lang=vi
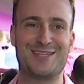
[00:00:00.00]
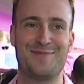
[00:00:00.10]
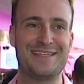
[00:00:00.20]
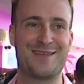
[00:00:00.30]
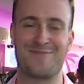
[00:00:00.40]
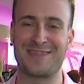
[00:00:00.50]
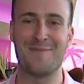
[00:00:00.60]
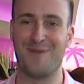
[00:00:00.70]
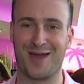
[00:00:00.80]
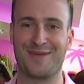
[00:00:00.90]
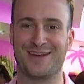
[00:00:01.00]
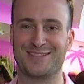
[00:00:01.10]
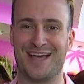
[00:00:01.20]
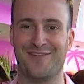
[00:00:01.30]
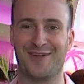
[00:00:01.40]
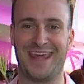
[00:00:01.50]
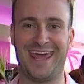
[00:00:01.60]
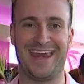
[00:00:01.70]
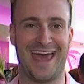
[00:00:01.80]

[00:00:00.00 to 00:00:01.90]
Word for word: chúng thực sự có thể trở